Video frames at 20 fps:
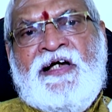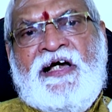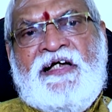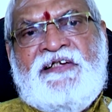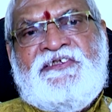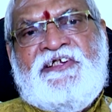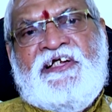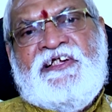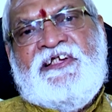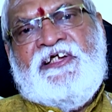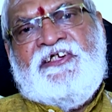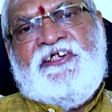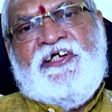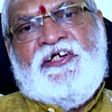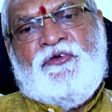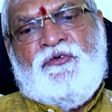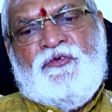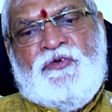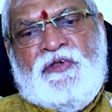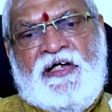అశ్రద్ధ
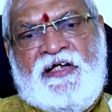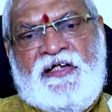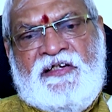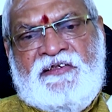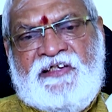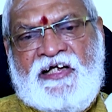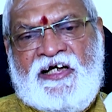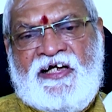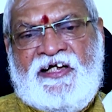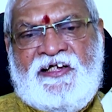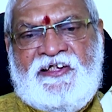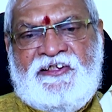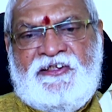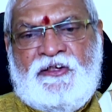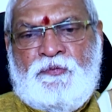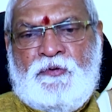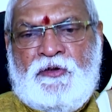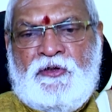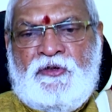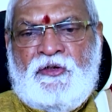చేయకుండా జాగ్రత్త
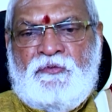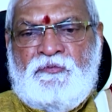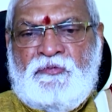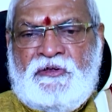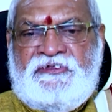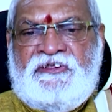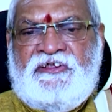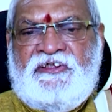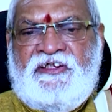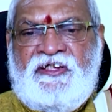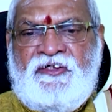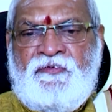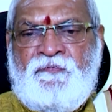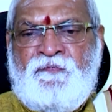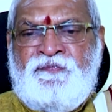పడటం మంచిది